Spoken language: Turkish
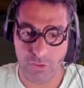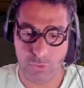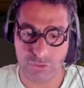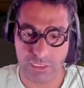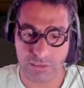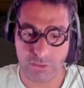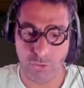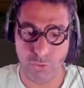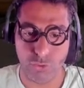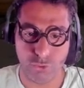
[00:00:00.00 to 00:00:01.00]
özellikle
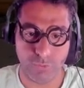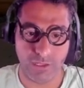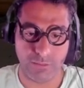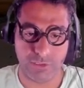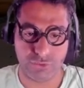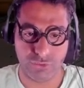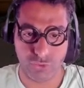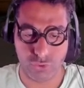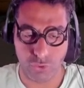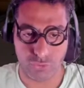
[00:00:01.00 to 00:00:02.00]
öldürme animasyonu
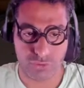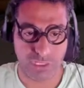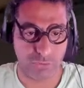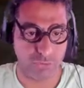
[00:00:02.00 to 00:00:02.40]
çok güzel.